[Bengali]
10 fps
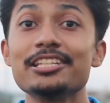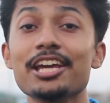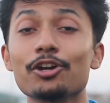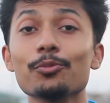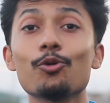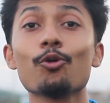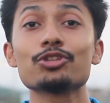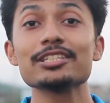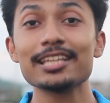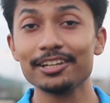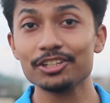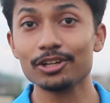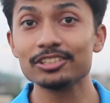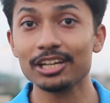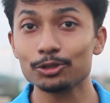যেরকম কোচিং সেন্টারে
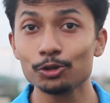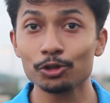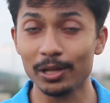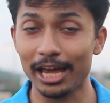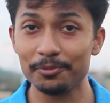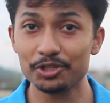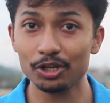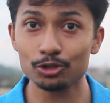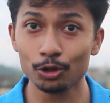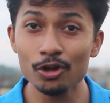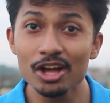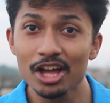যখন যাওয়া শুরু করলো অ্যাডমিশনের জন্য